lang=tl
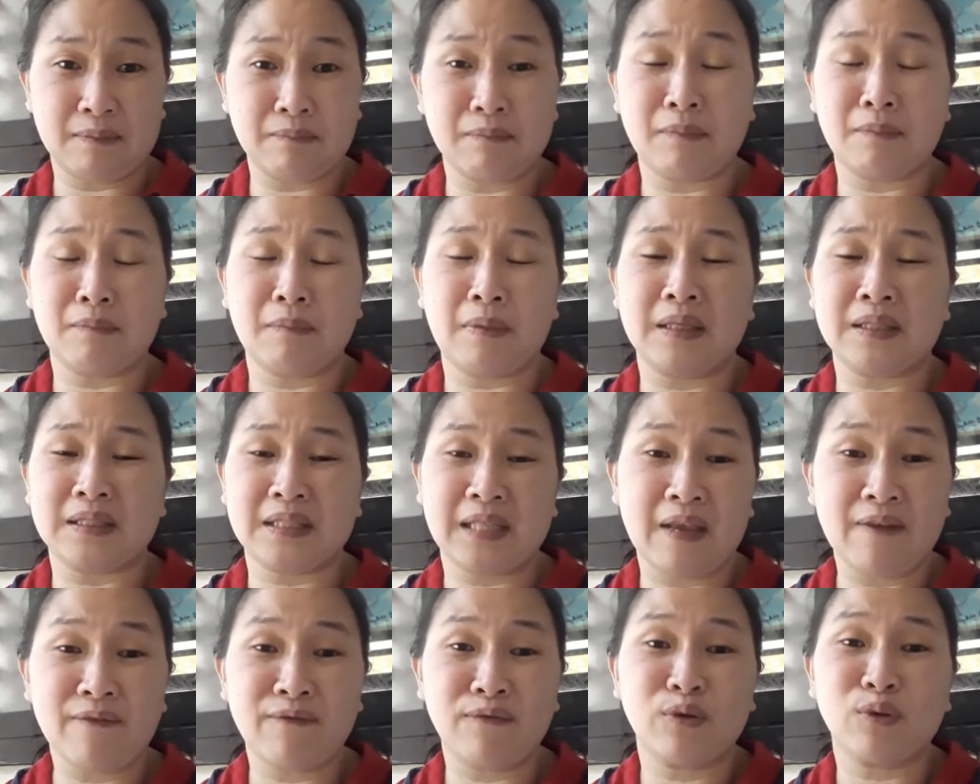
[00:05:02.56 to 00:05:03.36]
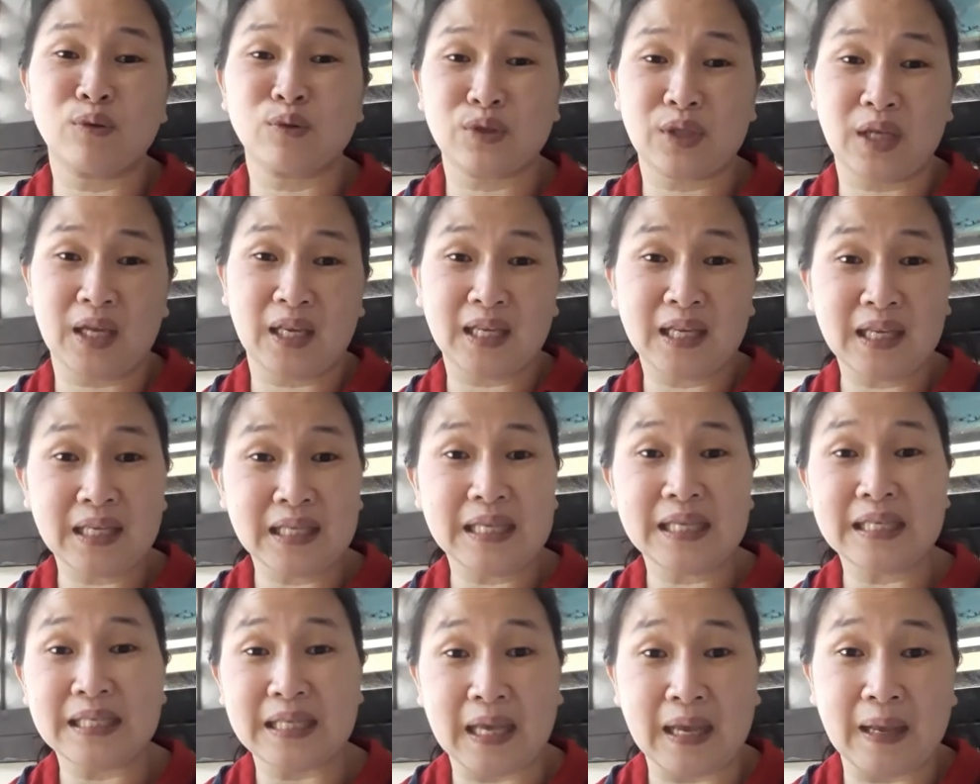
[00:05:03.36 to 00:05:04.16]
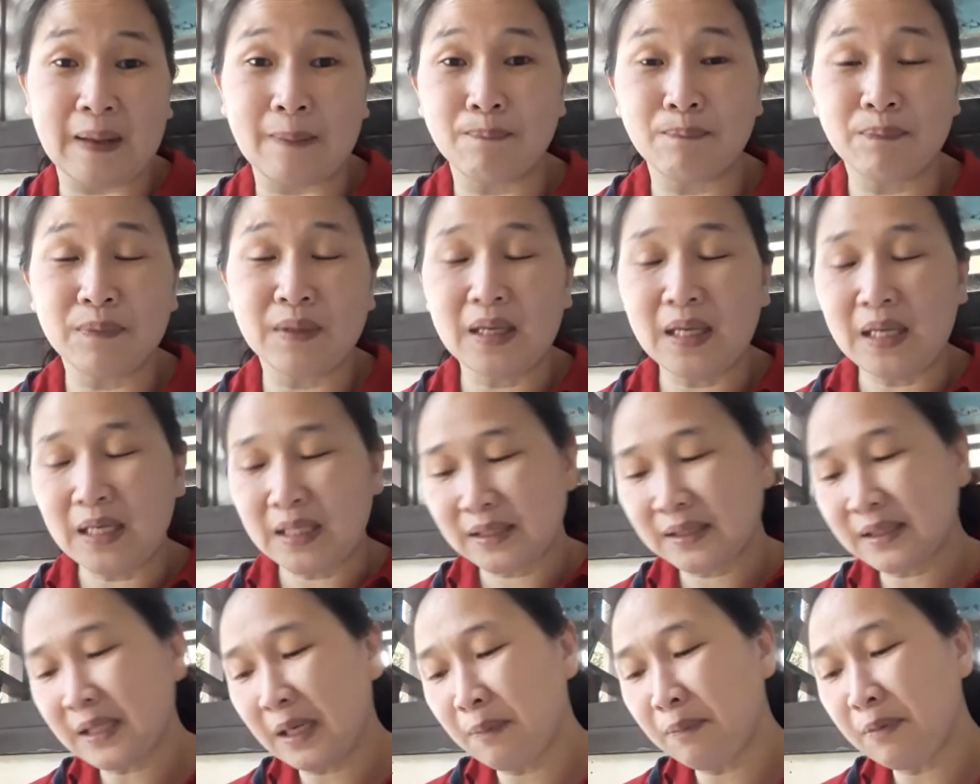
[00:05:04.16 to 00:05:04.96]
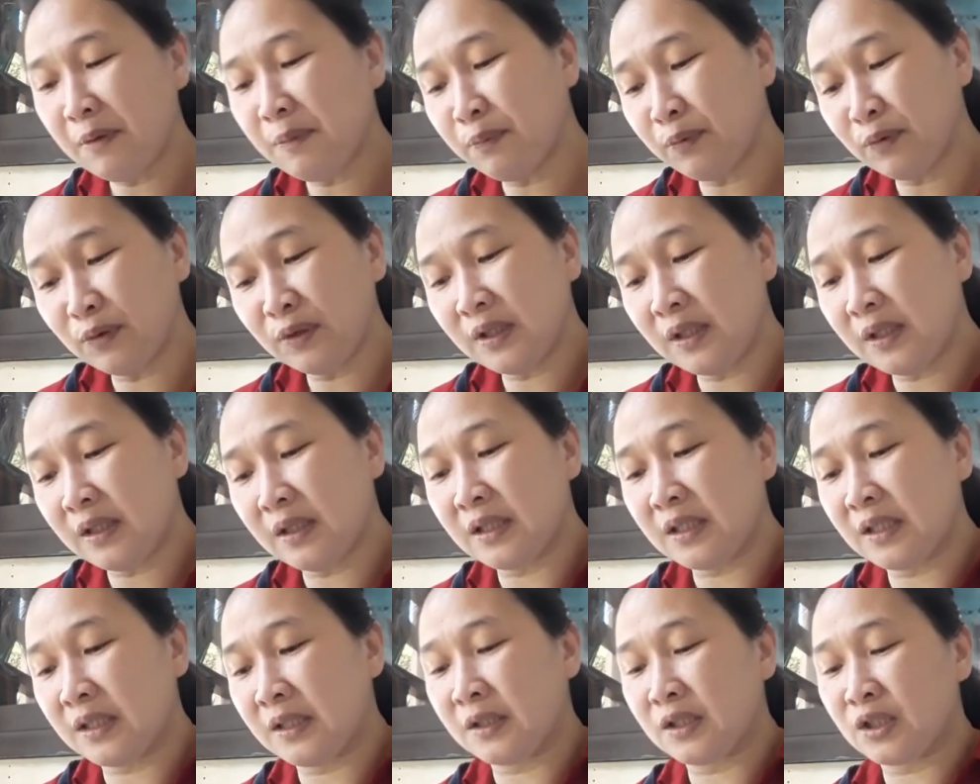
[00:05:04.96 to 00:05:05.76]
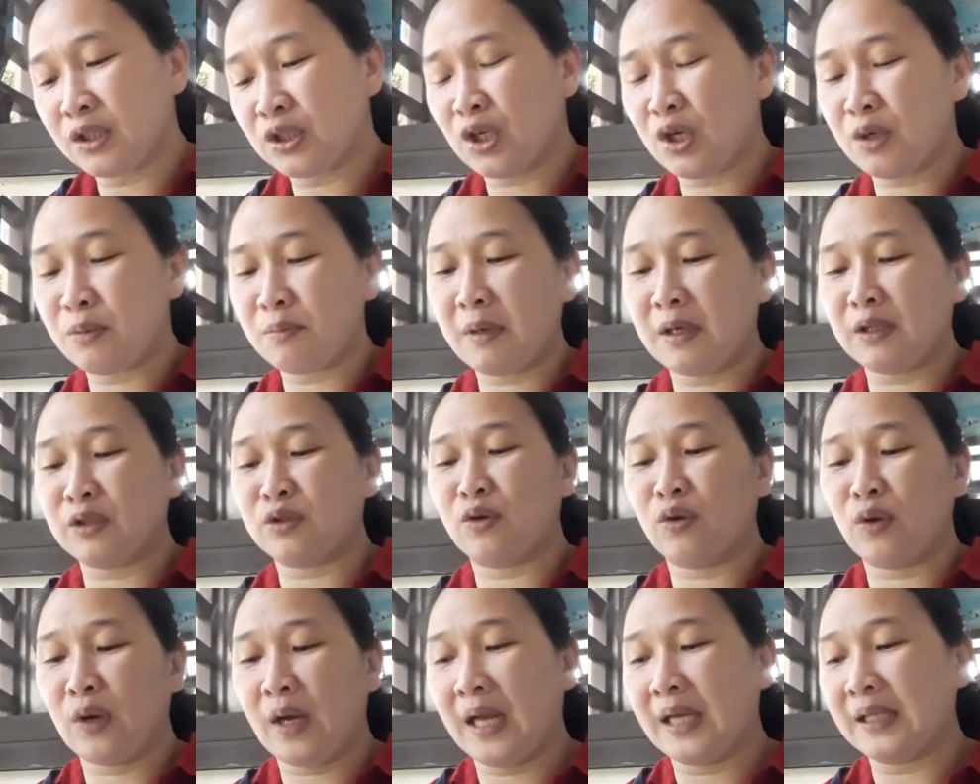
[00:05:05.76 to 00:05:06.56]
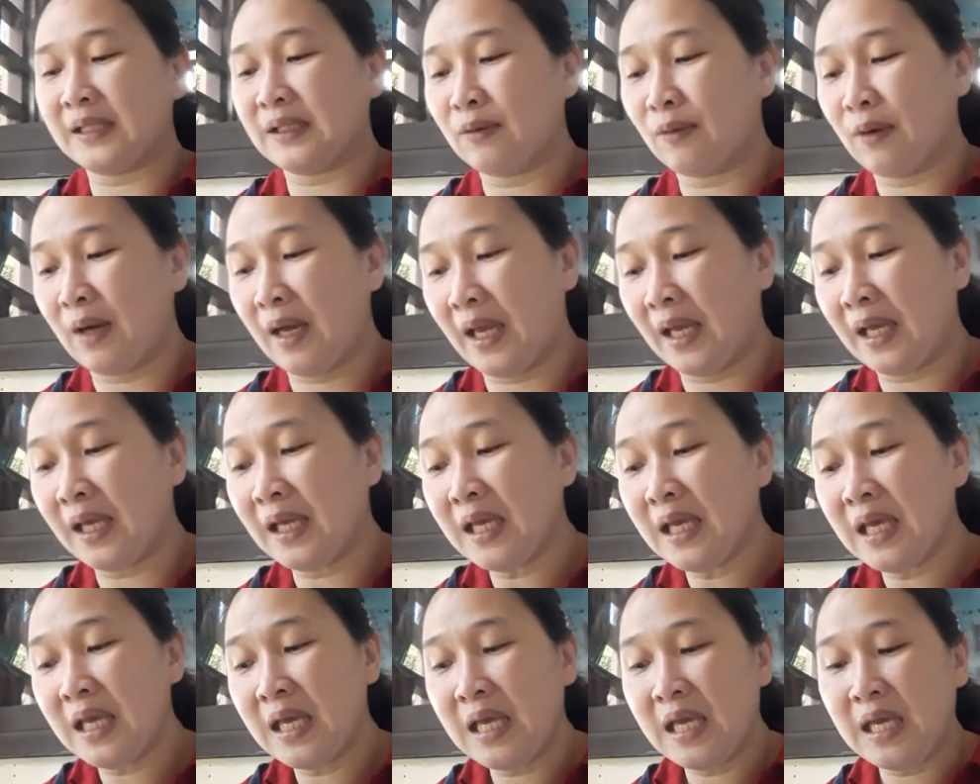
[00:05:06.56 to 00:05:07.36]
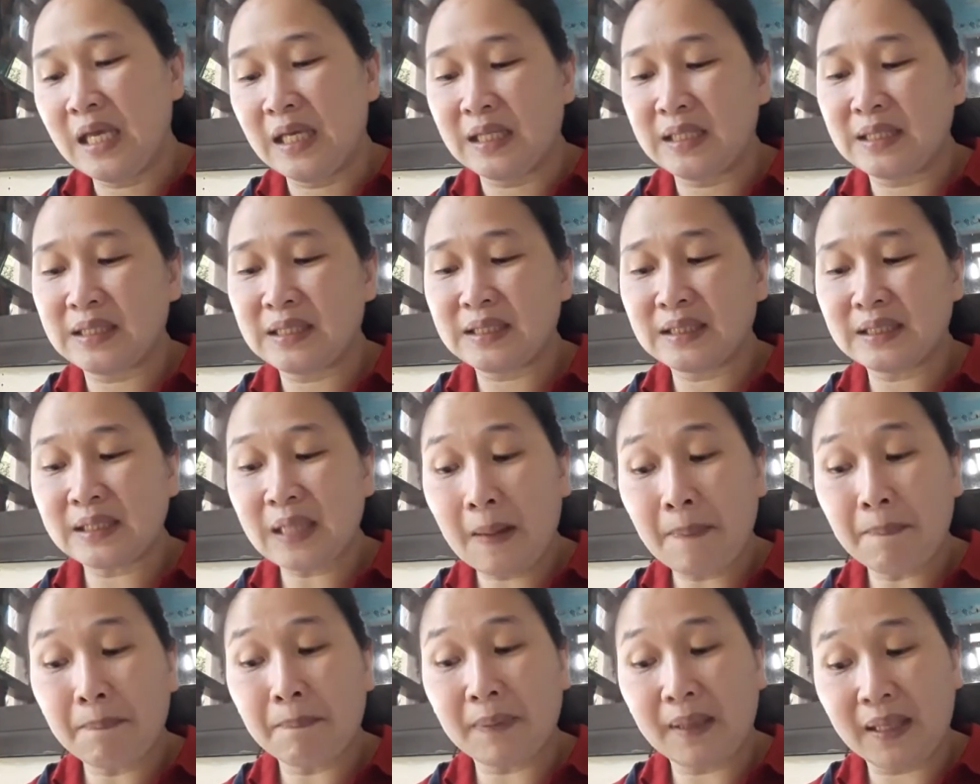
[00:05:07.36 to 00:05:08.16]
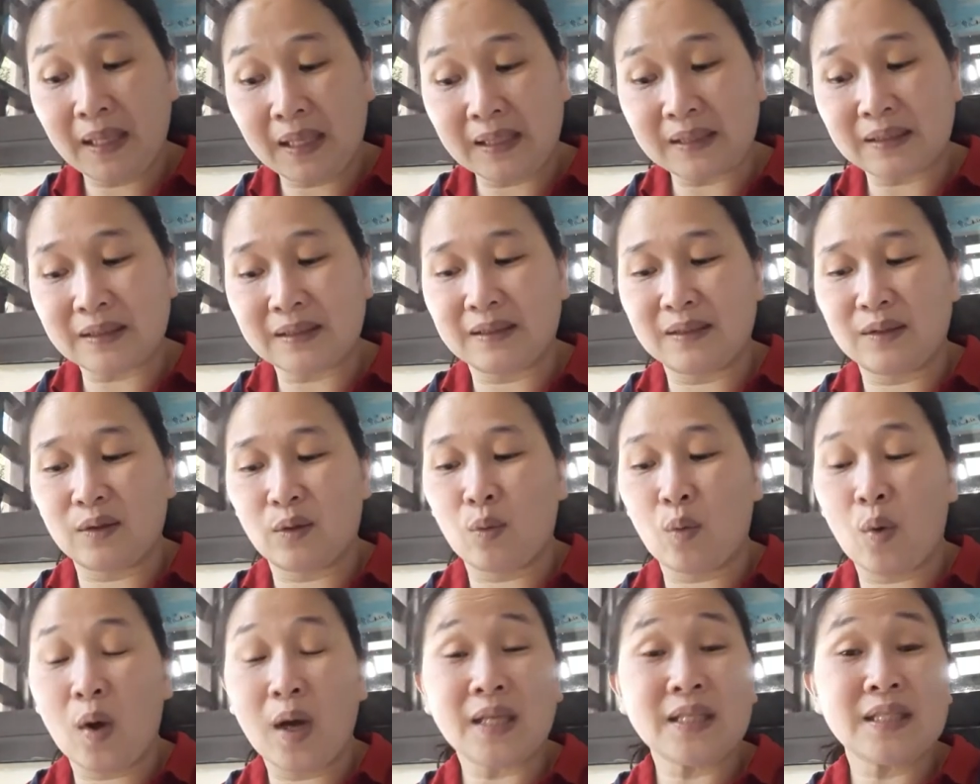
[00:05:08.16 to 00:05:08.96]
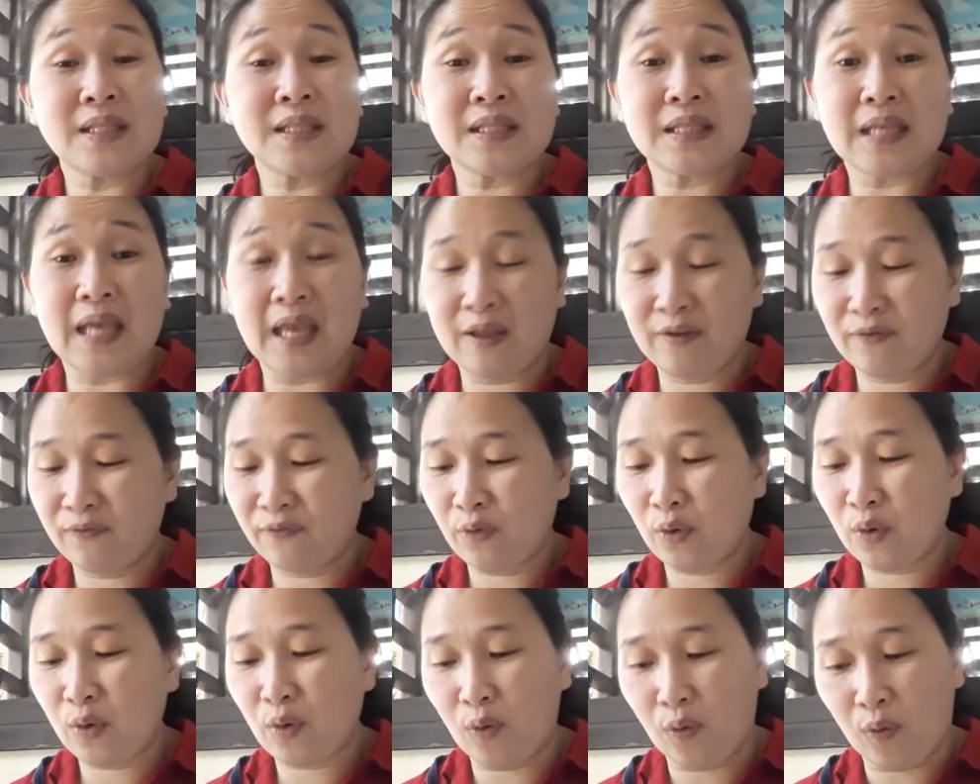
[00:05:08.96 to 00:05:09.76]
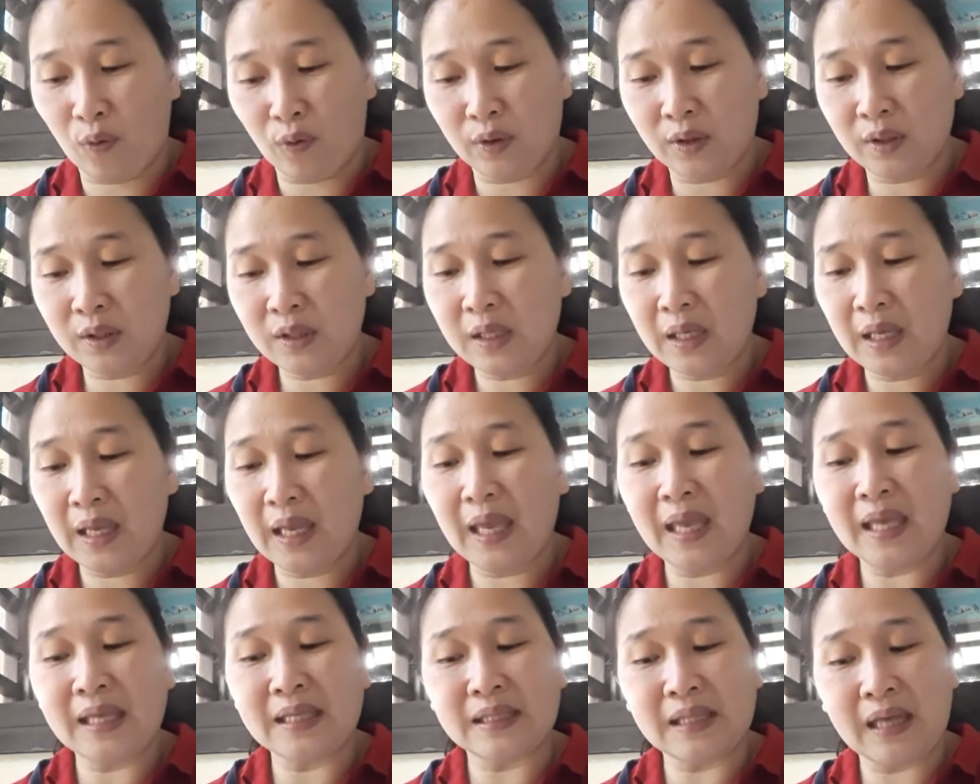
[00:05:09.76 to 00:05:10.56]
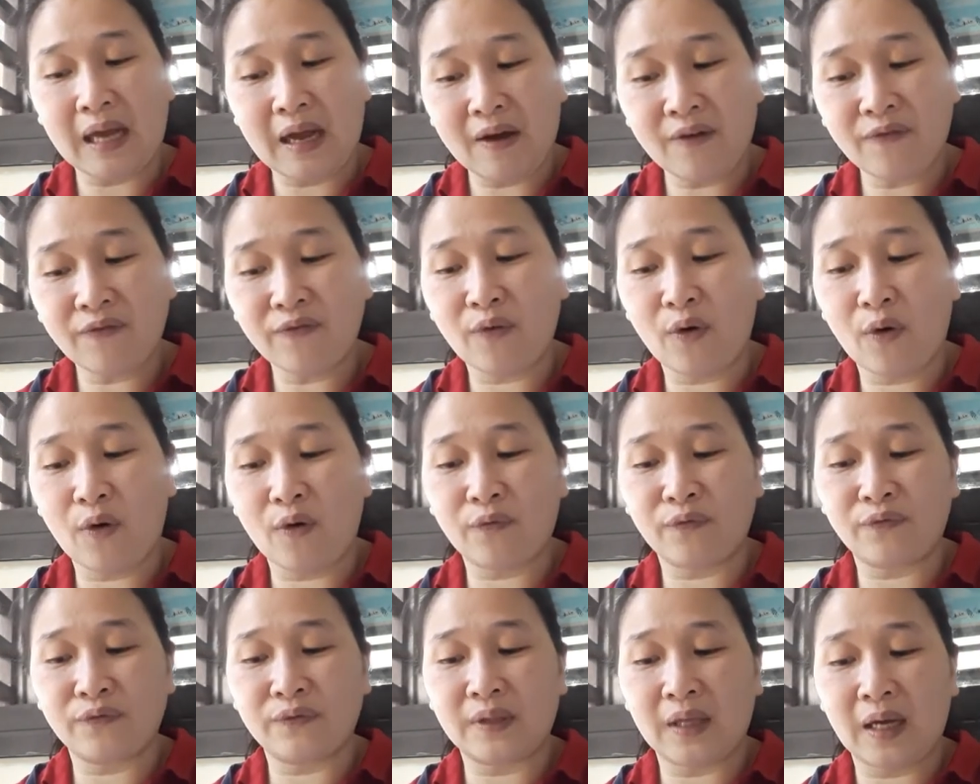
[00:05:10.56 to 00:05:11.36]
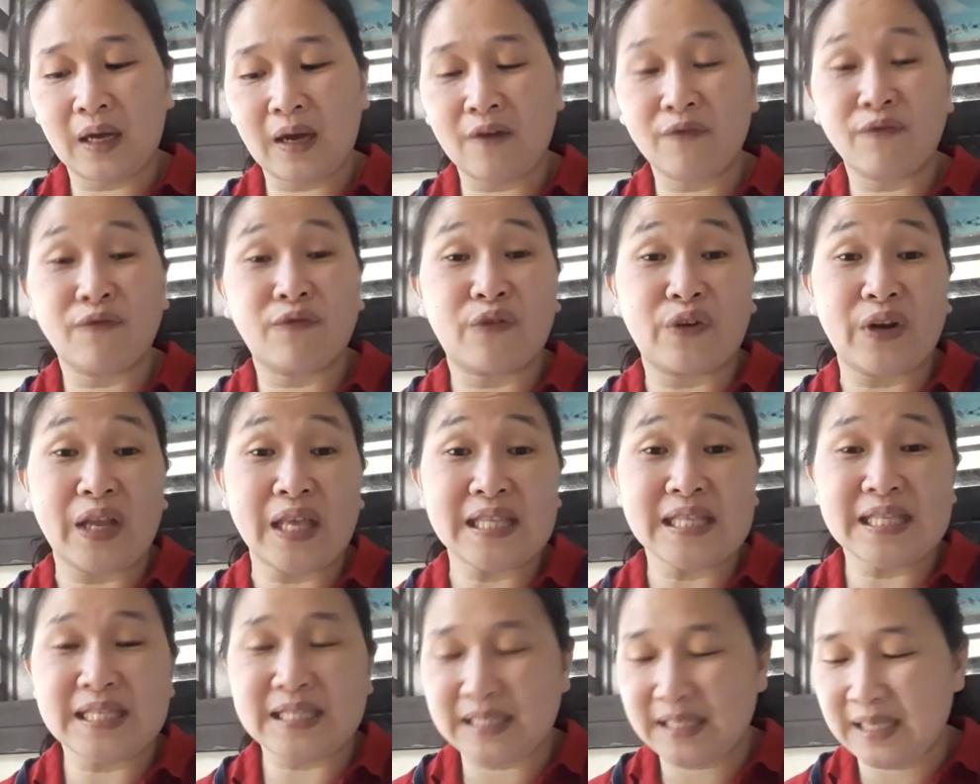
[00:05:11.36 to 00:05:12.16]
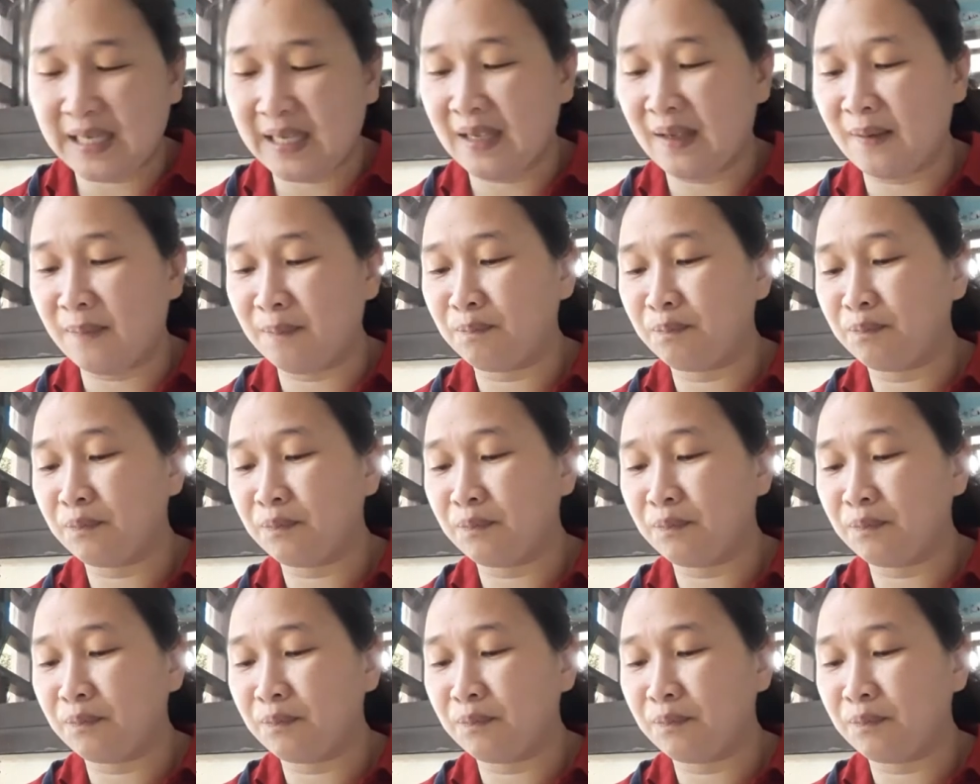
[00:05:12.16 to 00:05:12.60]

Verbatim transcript: masave yung sarili niya, sabi po ni Sir Max Locado ay, stop it once and for all enough of the frenzy.